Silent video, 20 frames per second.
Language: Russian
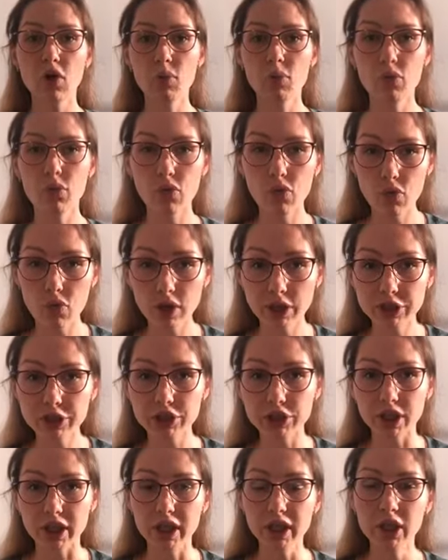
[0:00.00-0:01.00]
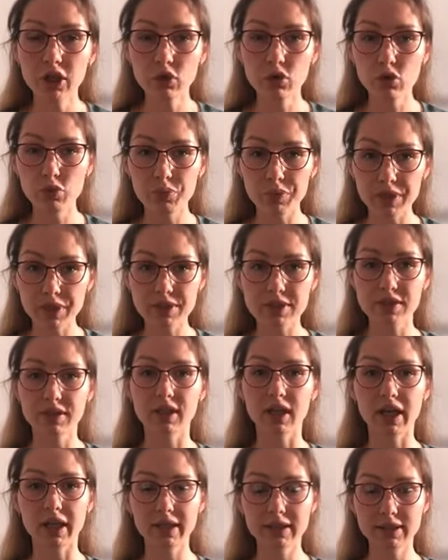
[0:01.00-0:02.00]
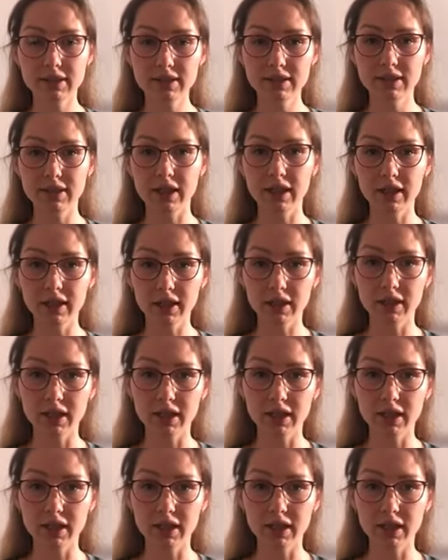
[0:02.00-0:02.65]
больше купить на эти деньги,